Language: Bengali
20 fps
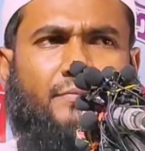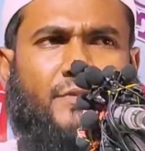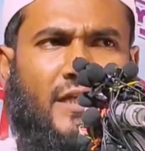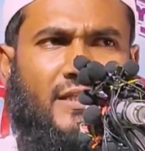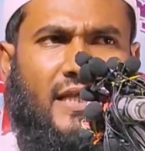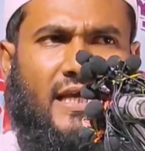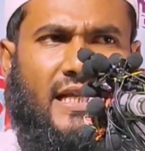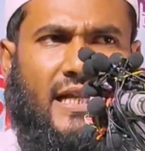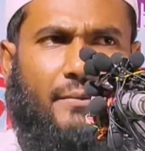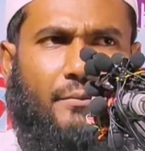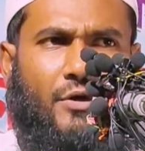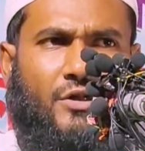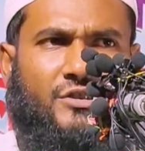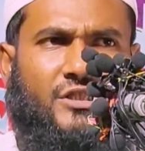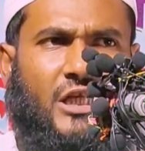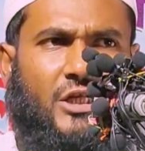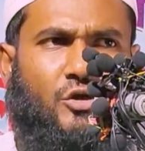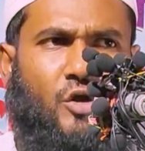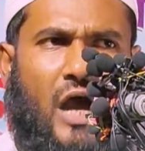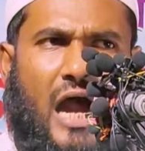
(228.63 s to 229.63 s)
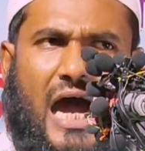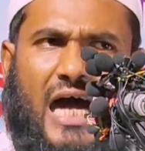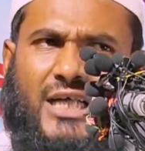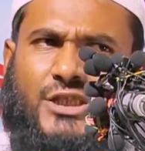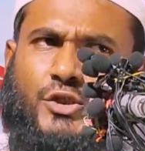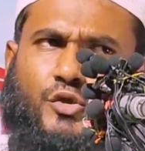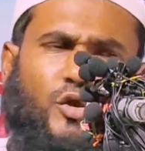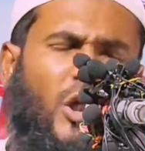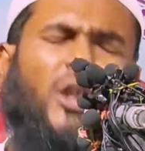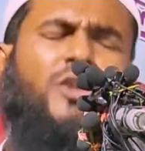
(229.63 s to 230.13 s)
ব্যবসাদাররা বলছে তো
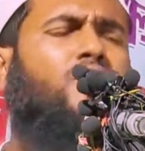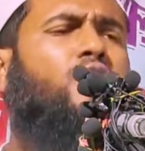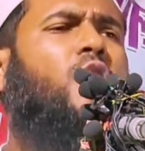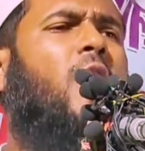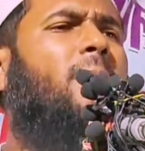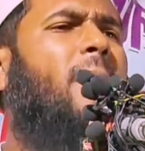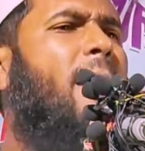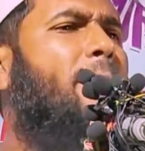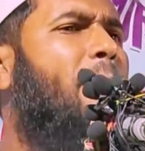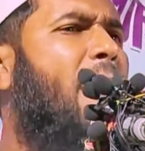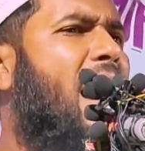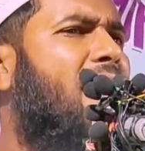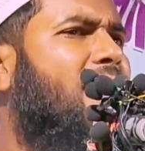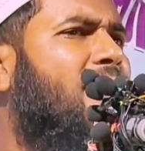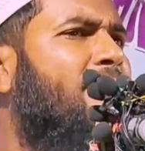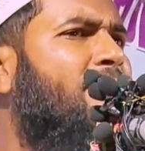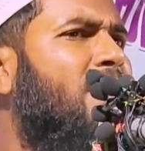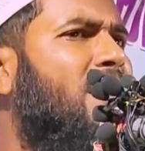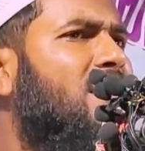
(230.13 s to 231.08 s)
আশ্চর্য ব্যাপার